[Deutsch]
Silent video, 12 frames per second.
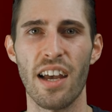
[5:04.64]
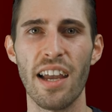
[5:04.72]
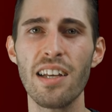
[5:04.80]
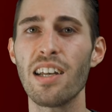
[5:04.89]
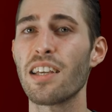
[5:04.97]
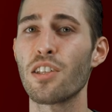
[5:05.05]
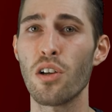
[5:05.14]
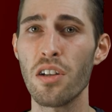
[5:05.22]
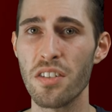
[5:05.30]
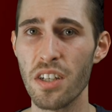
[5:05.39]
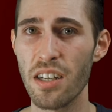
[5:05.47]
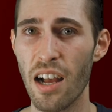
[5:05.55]
Eigentlich ein
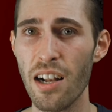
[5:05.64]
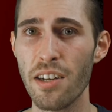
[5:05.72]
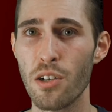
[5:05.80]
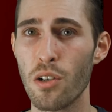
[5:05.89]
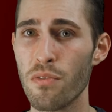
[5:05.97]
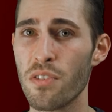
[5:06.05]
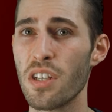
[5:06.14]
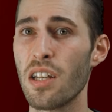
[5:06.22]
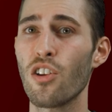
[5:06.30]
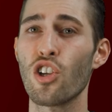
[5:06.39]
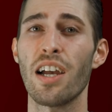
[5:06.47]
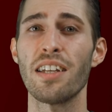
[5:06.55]
tolles Signal, denn
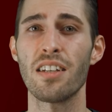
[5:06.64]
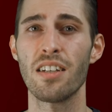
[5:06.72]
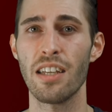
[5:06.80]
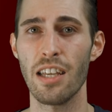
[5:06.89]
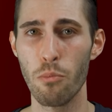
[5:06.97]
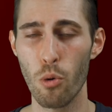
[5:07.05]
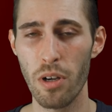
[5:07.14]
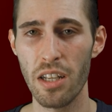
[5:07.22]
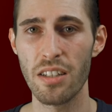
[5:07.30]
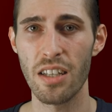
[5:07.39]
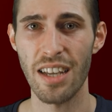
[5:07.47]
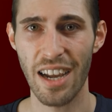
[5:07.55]
offensichtlich schreitet die
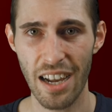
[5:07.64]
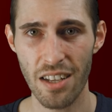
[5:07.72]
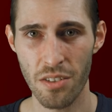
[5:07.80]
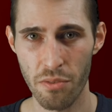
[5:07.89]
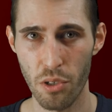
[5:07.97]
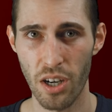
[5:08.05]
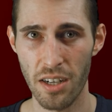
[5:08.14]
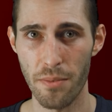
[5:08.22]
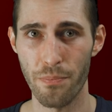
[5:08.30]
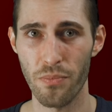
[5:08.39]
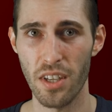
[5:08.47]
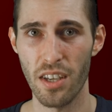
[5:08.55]
E-Mobilität rasend voran.